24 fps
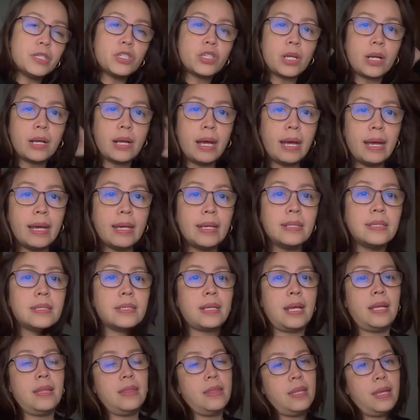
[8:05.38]
siya,
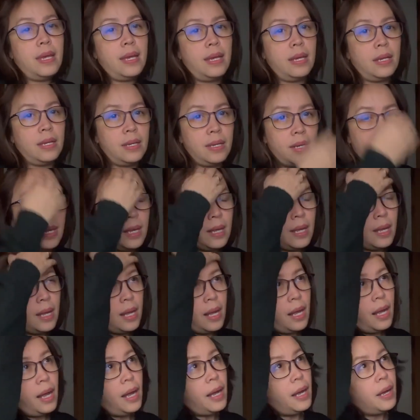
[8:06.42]
guys. And then,
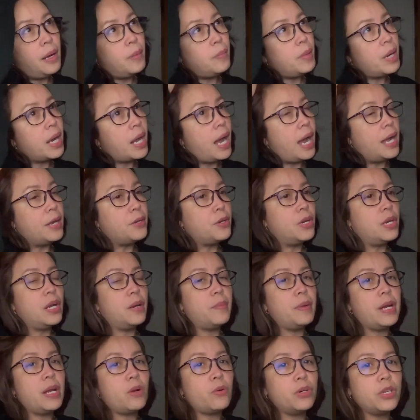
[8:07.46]
uh, mag-ano
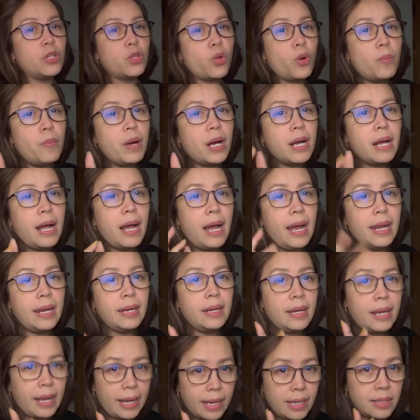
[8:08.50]
na naman ako nito.
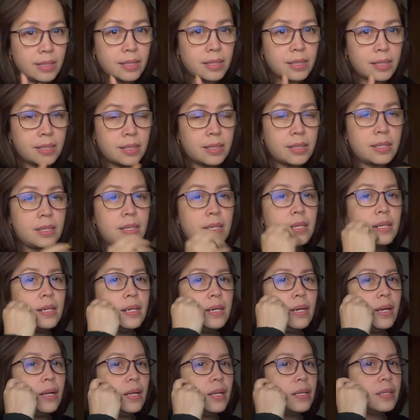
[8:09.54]
Mag-highlights.
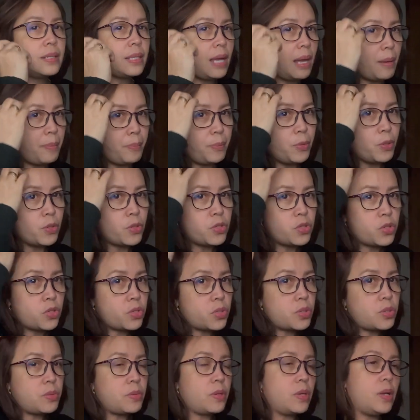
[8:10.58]

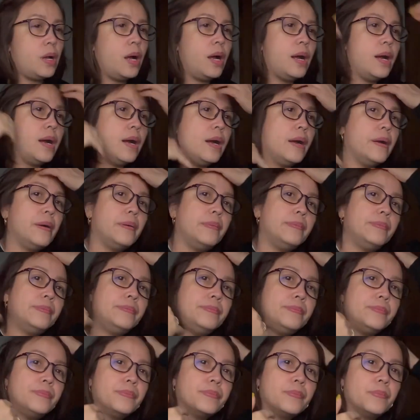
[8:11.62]
Tapos, um,
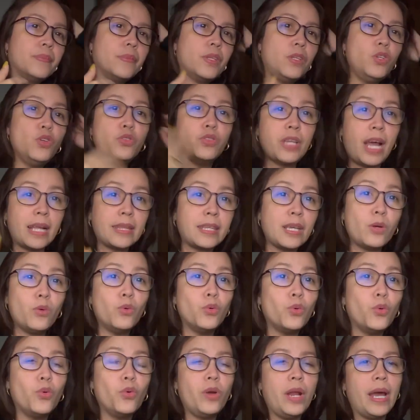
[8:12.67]
yung dati
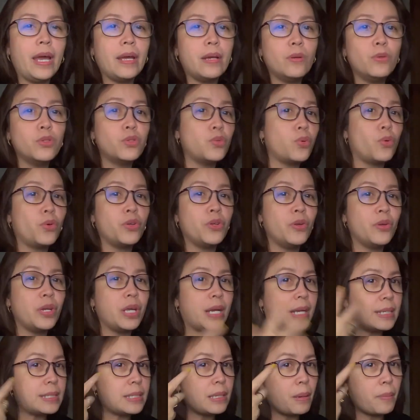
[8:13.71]
kong kulay. Gusto ko yun
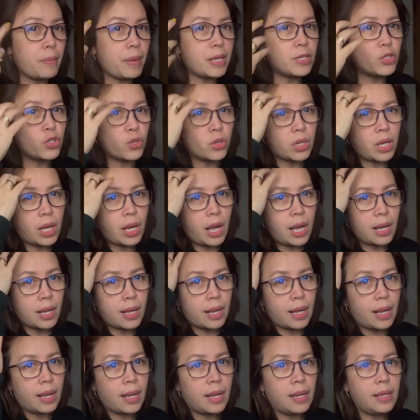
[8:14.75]
eh kasi medyo
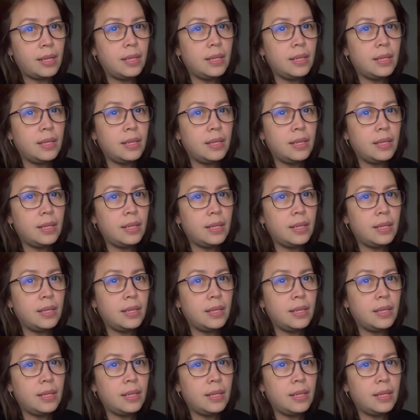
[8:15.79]
nakaka,